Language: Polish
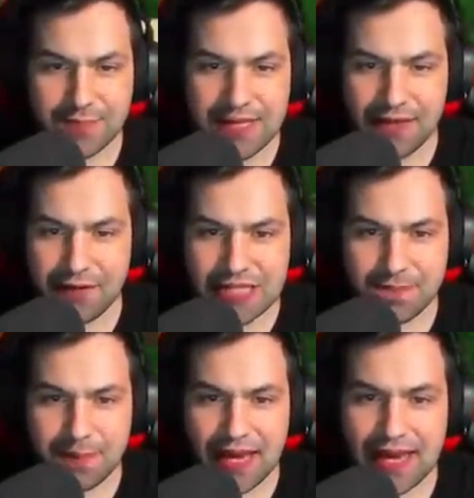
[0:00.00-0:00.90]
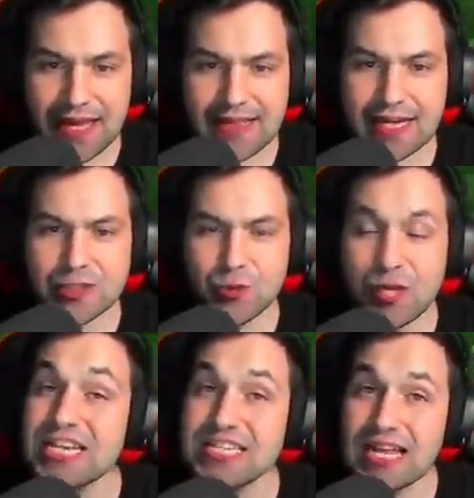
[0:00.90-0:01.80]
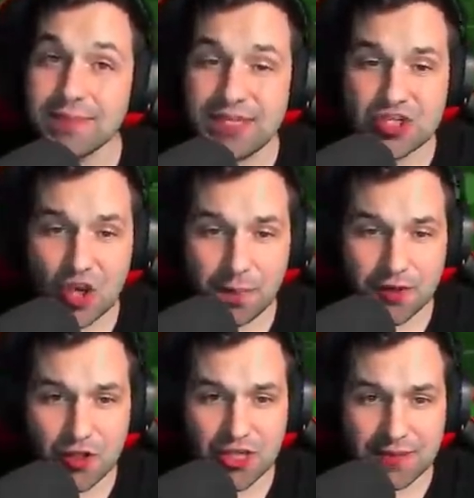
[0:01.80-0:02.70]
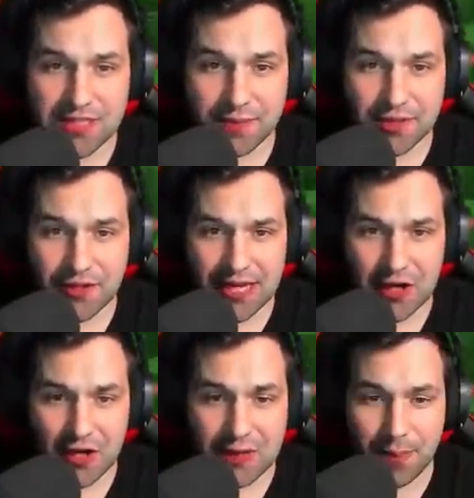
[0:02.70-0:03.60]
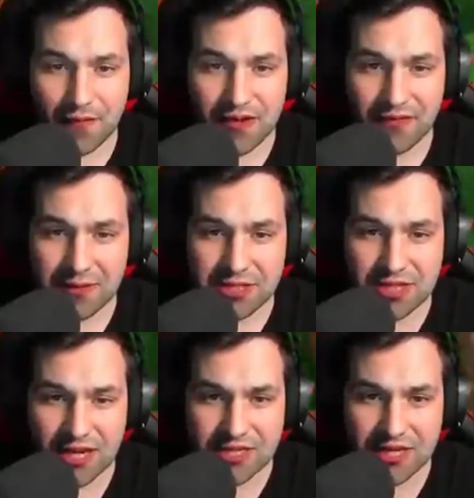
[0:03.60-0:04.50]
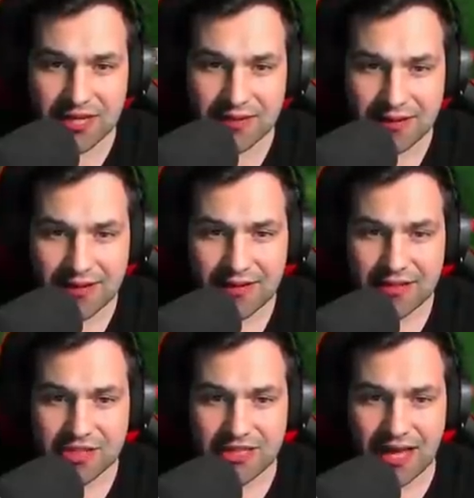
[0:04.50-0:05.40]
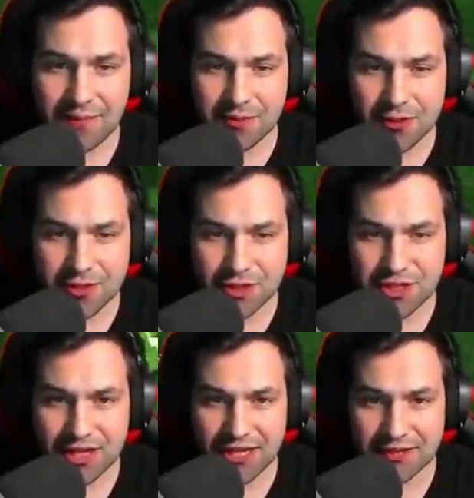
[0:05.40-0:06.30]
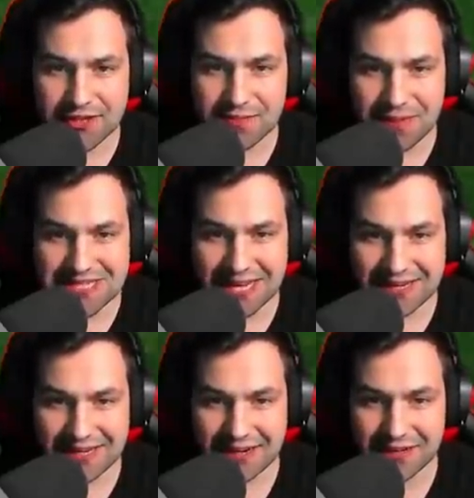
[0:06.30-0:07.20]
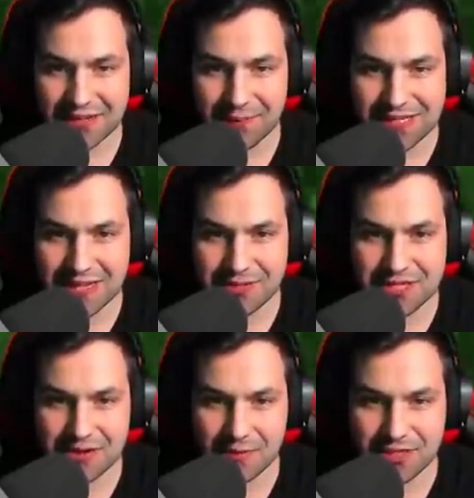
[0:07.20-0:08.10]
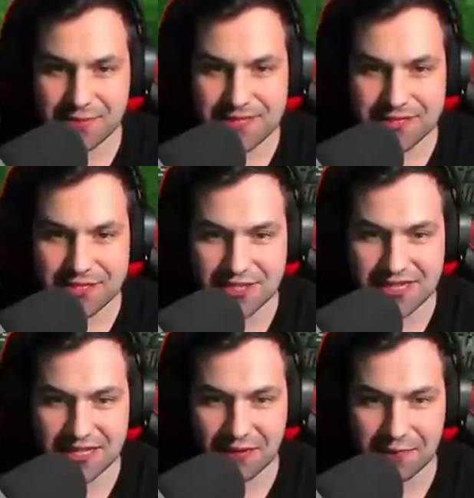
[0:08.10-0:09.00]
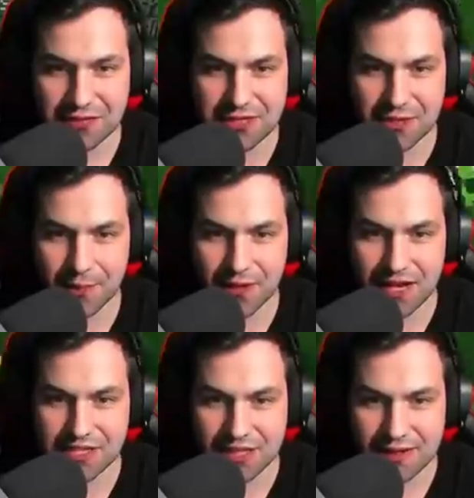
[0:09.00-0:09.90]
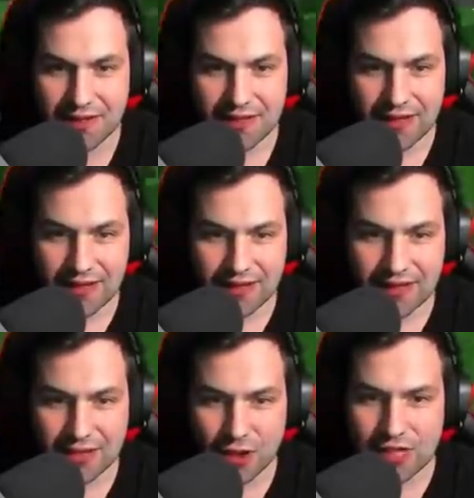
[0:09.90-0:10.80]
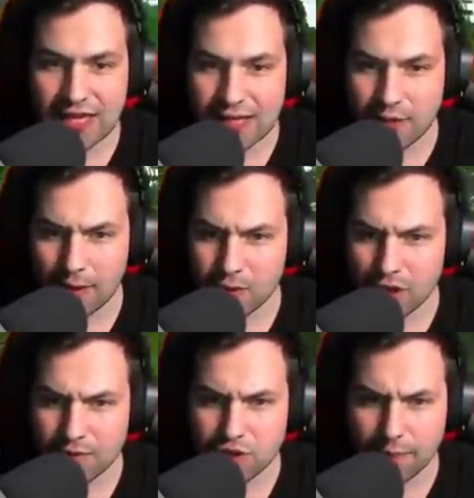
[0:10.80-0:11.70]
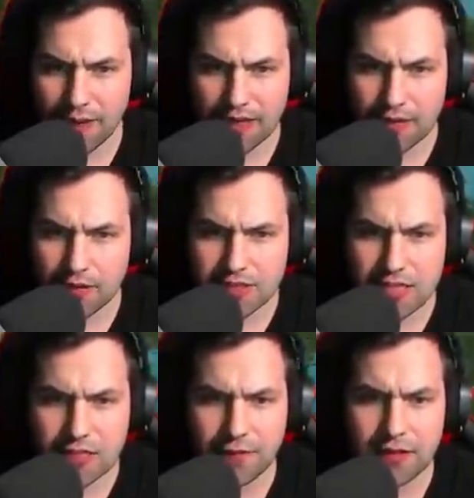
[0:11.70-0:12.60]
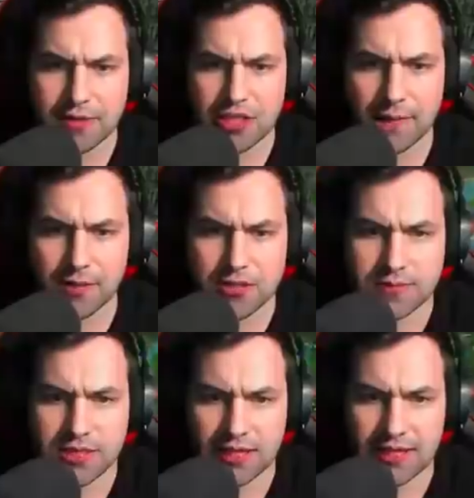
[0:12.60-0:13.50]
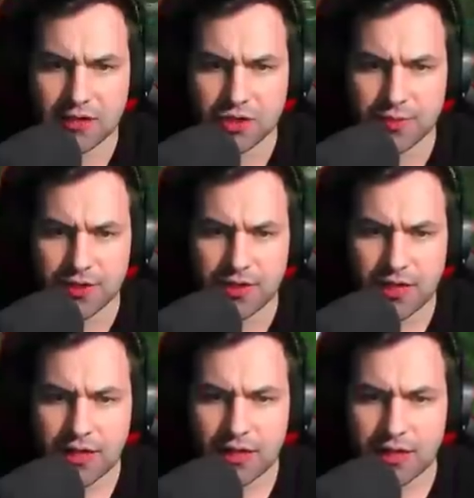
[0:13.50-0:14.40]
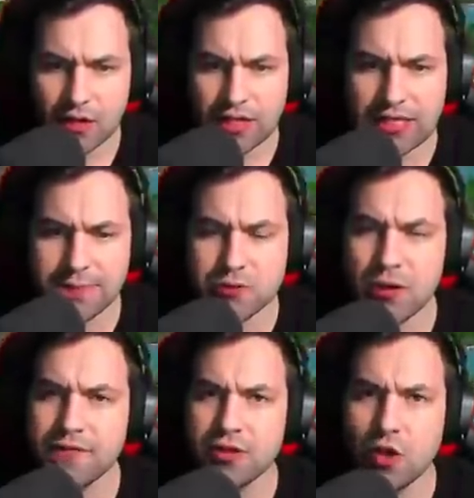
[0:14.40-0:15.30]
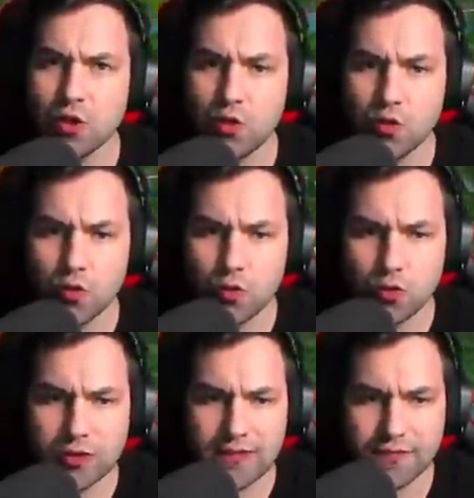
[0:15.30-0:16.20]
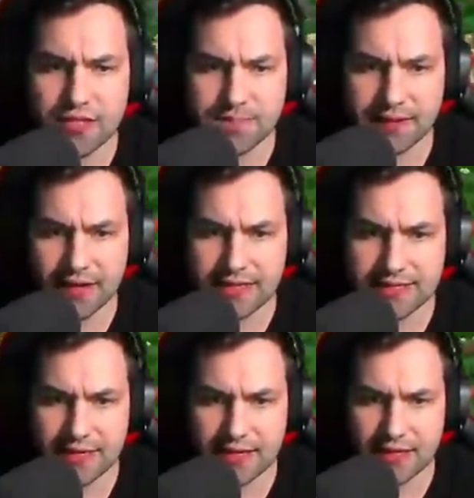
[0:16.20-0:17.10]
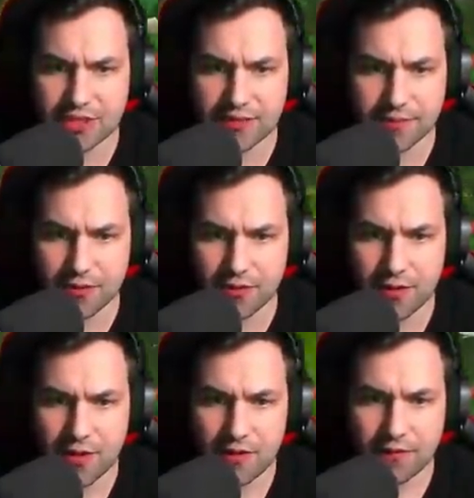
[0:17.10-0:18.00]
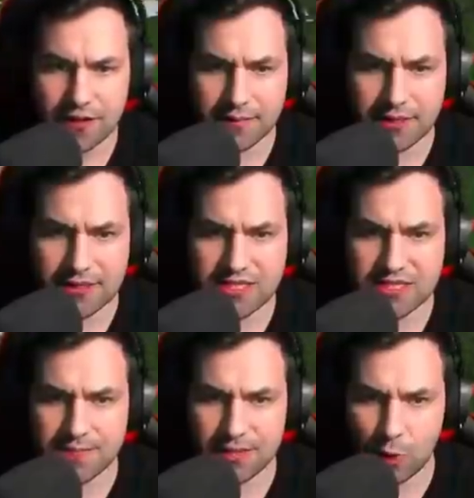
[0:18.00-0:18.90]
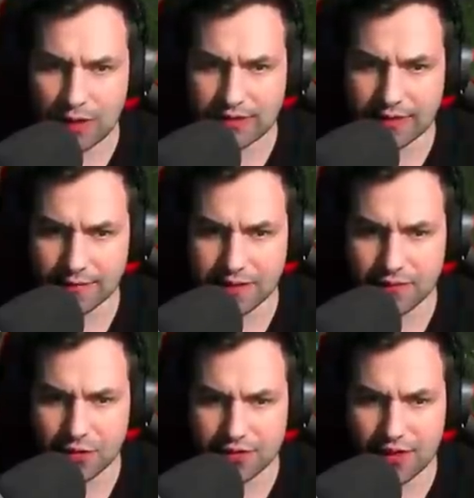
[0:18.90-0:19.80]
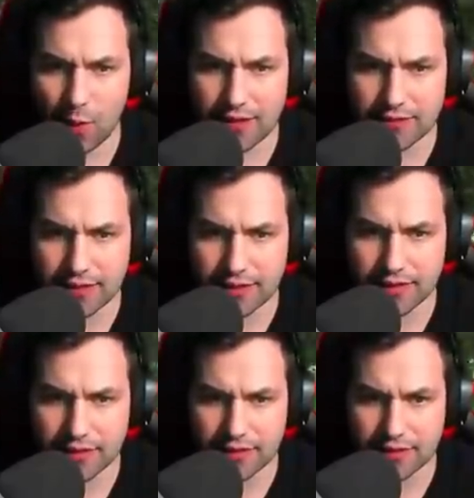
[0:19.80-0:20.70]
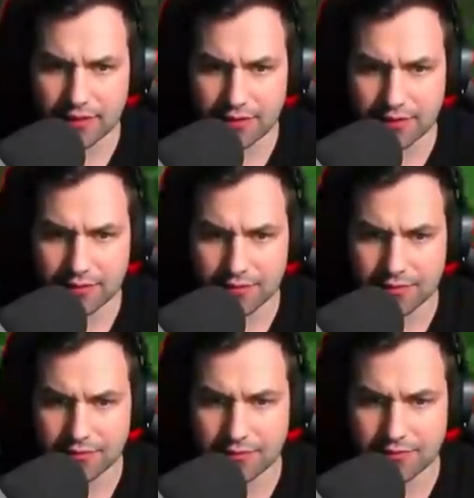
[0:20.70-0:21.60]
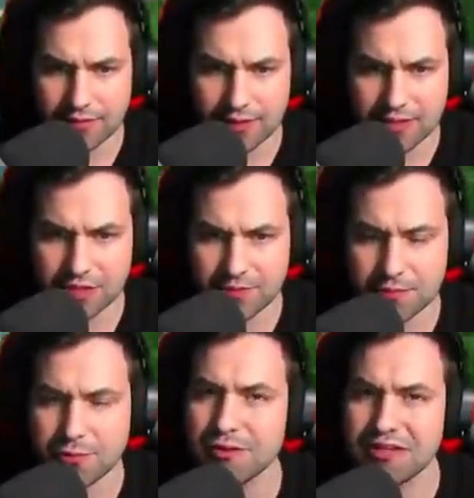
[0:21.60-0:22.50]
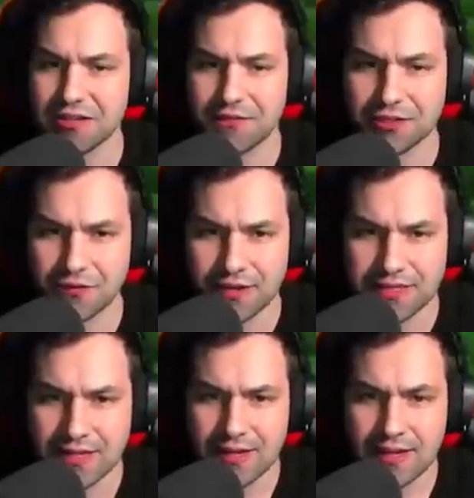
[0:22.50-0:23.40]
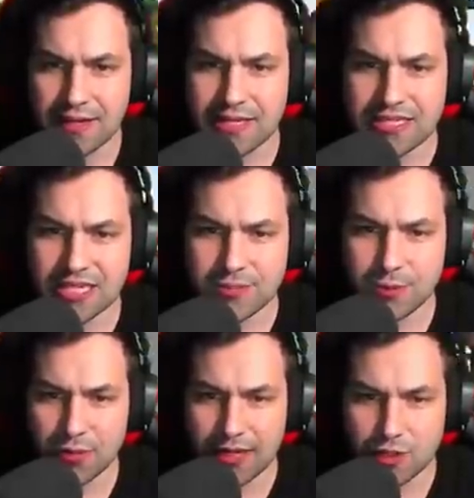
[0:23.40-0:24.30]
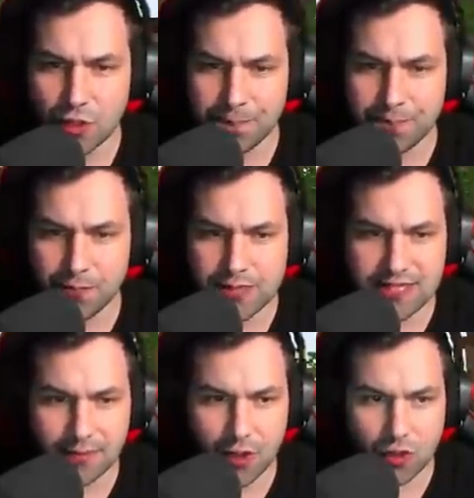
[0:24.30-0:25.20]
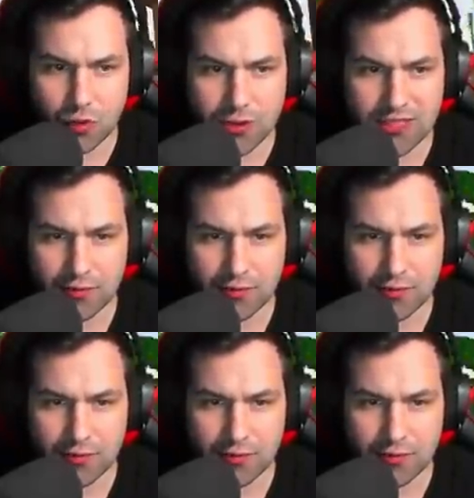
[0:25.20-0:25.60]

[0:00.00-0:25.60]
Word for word: na wyspie, na której jest admin shop, dojdziemy sobie do niego i powiem wam szczerze, że tam to co się dzieje to jest masakra. Y, chyba sami się załamiecie psychicznie, zaraz wam wszystko pokażę. Yy, trochę daleko mamy do admin shopa, ale no niestety farmę trzeba było zrobić daleko, żeby yy, ona nie psuła widoku tej wyspy rajskiej naszej, bo farma nie jest zbyt ładna, nie wygląda ładnie i no nie chcę, żeby mi usunęli jak wieżowiec. Jesteśmy tutaj, dziób samolotu, został